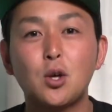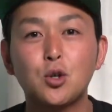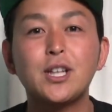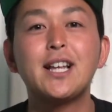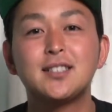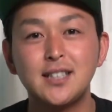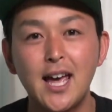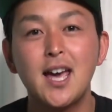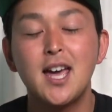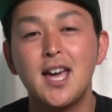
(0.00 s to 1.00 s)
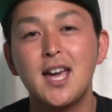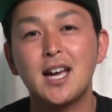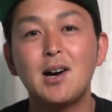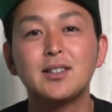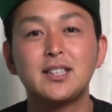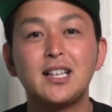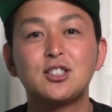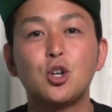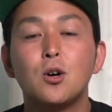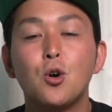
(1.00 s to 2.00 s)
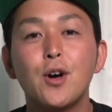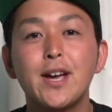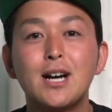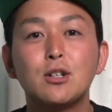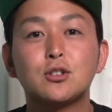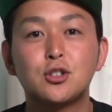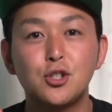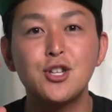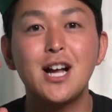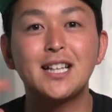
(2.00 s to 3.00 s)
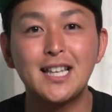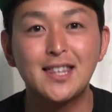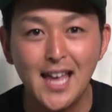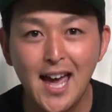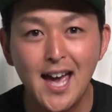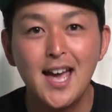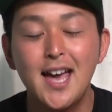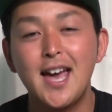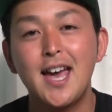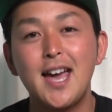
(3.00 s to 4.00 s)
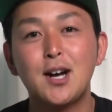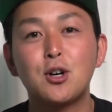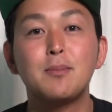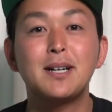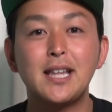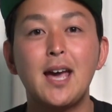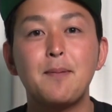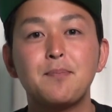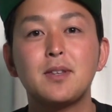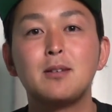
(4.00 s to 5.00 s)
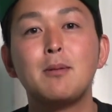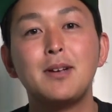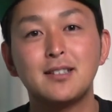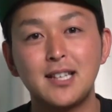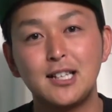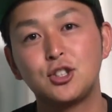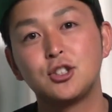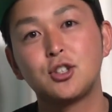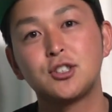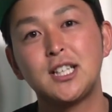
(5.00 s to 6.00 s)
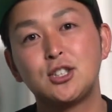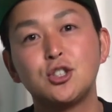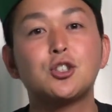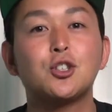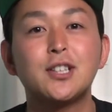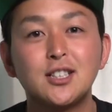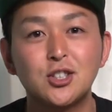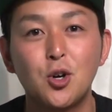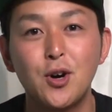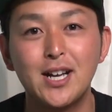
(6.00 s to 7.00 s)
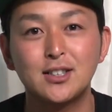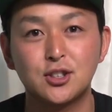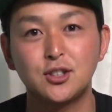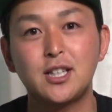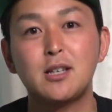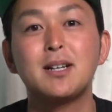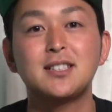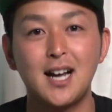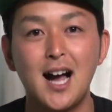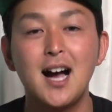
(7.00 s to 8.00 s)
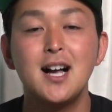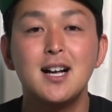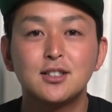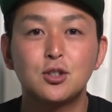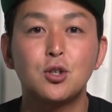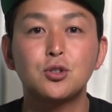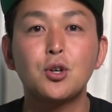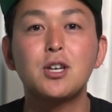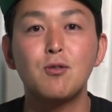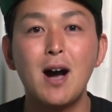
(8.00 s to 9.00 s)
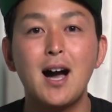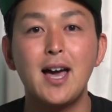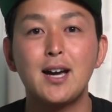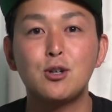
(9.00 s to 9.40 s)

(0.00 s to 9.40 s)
そこでですね、えー、川瀬選手の応援歌を作るにあたって、えー、これまで今宮選手そして周東選手の応援歌を作ってきましたがその時は、えー、